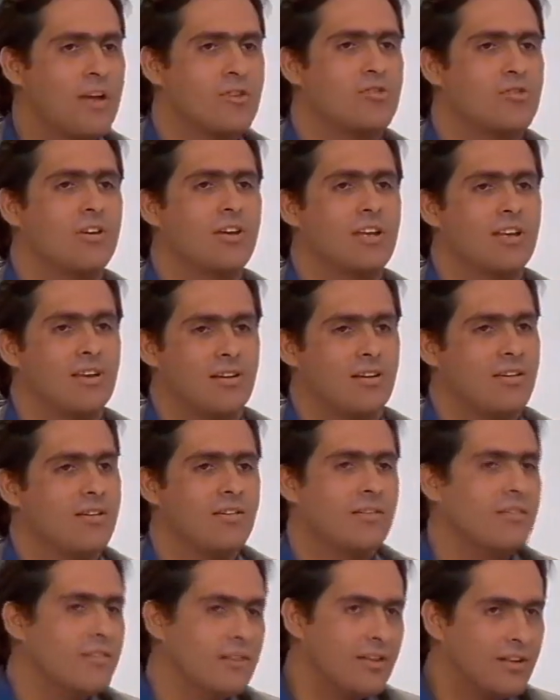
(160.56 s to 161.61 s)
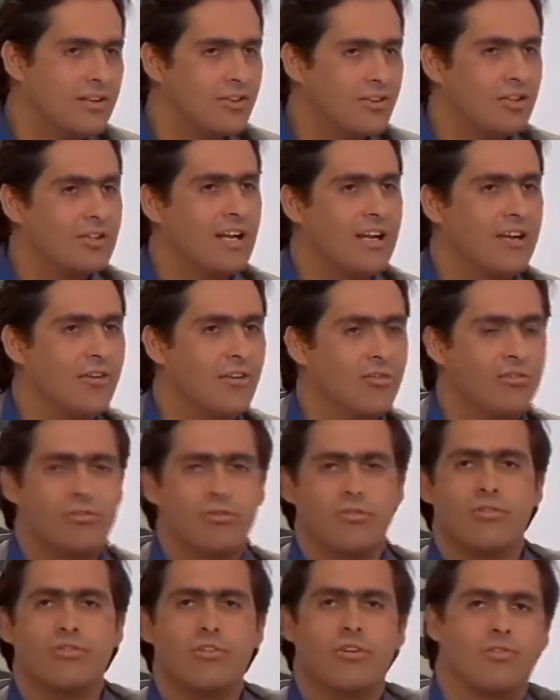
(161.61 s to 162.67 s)
y a une supercherie euh, totale
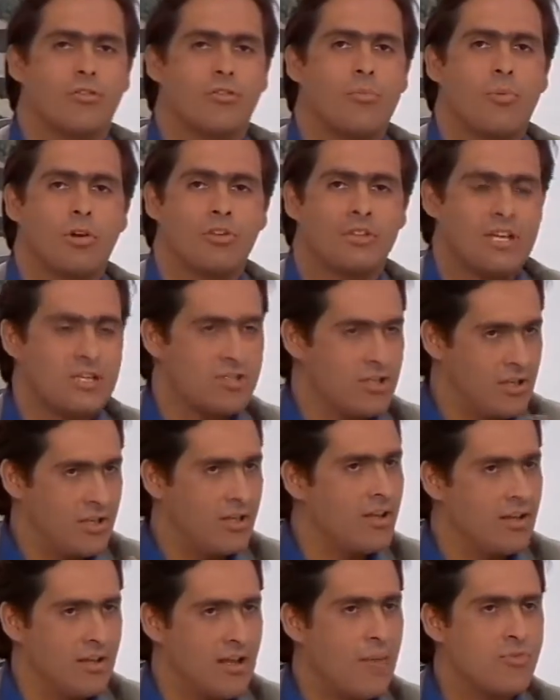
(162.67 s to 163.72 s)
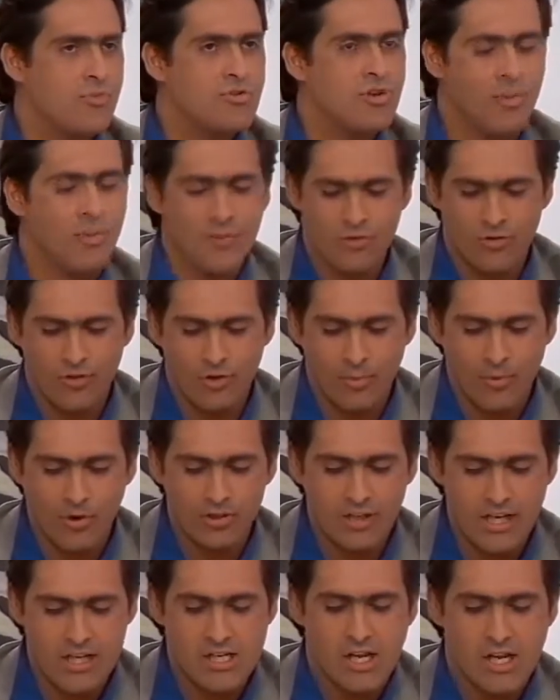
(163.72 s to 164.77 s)
dans, ce, reportage et à plusieurs moments de ce
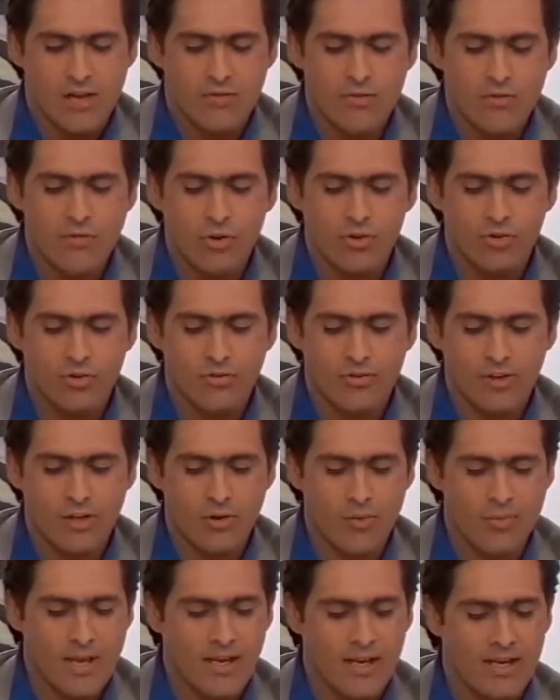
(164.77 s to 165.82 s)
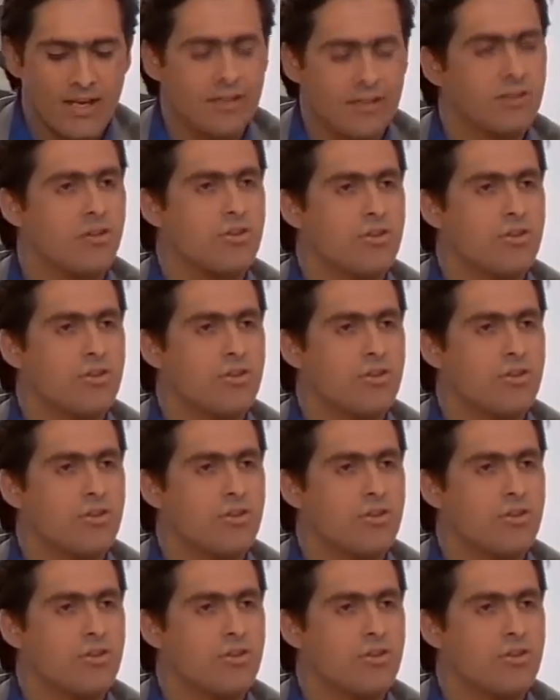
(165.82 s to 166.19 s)
reportage. Vous, vous recevez combien de